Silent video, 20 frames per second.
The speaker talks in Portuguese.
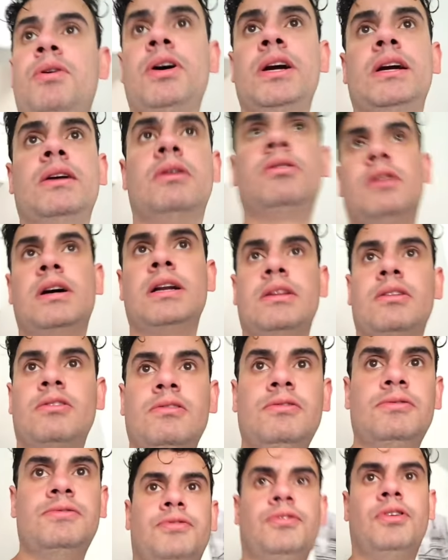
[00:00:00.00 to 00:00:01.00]
boy agora, tô
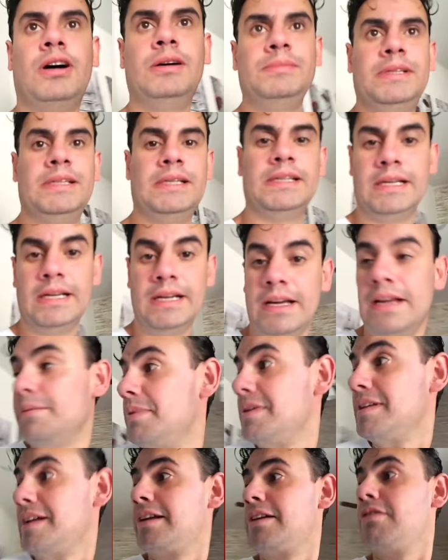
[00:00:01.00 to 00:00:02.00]
com fome.
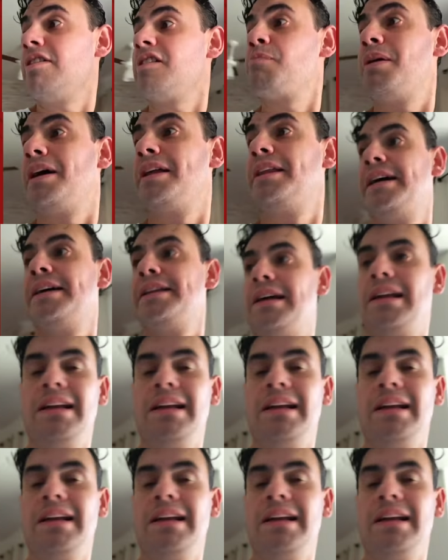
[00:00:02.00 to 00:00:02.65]
Apesar que tem umas bananas